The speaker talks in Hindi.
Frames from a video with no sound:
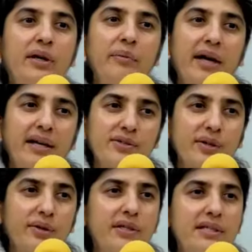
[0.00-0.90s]
तो हम यहाँ
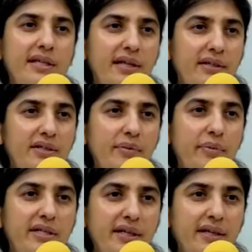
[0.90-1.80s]
से कौन सी एनर्जी
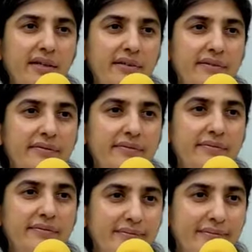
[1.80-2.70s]
भेजेंगे
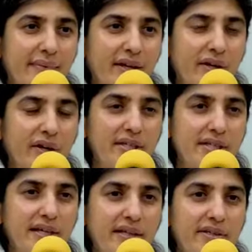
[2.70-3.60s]
कौन
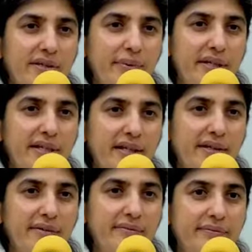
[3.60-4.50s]
सी एनर्जी भेजेंगे
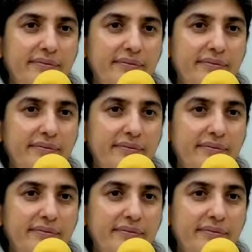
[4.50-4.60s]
